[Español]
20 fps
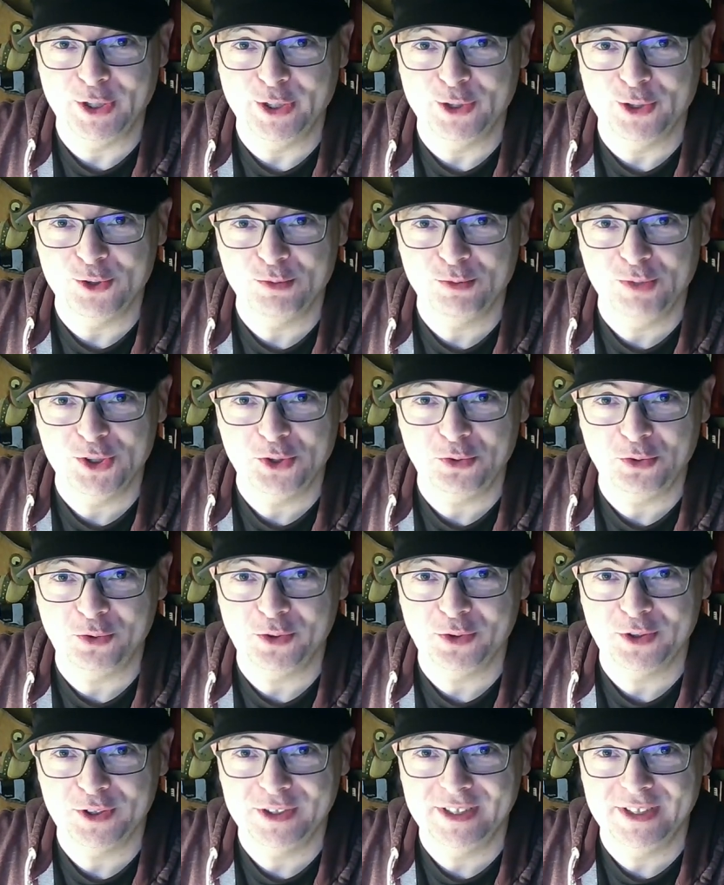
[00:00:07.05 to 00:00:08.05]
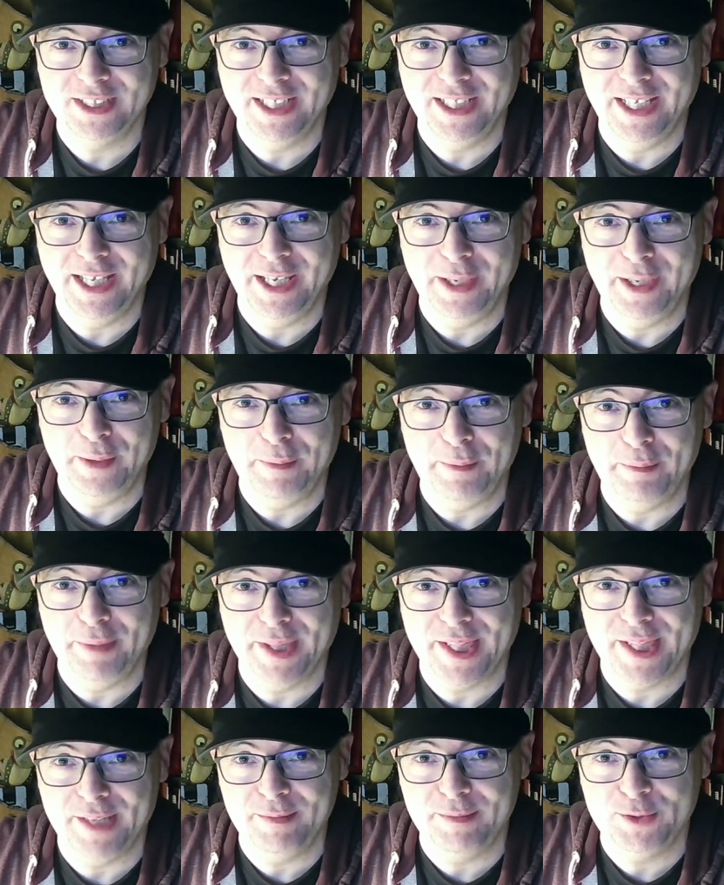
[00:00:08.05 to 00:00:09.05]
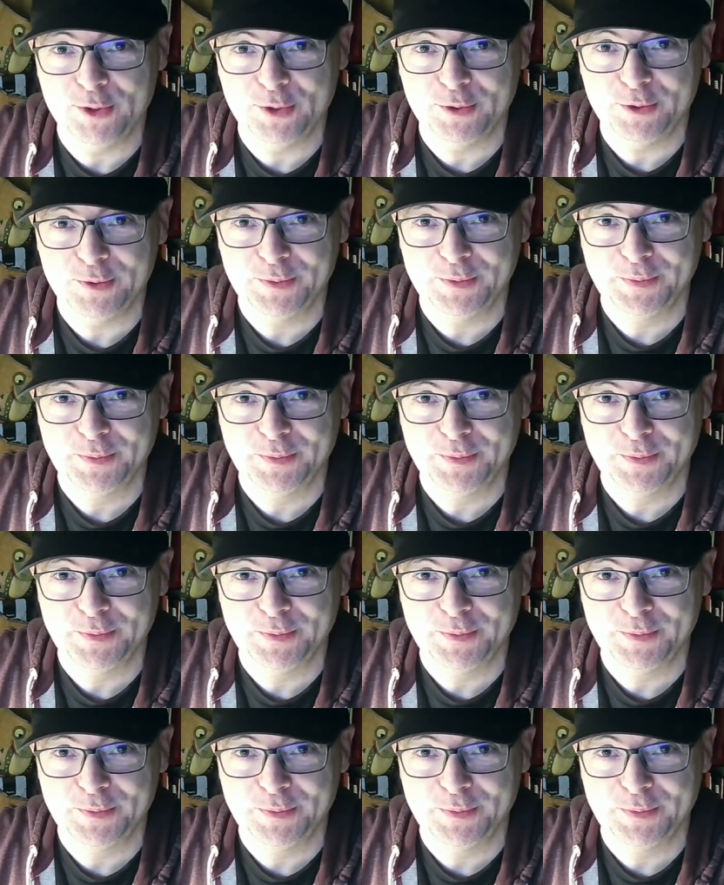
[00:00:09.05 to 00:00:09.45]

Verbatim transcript: de los monstruos. Empezamos.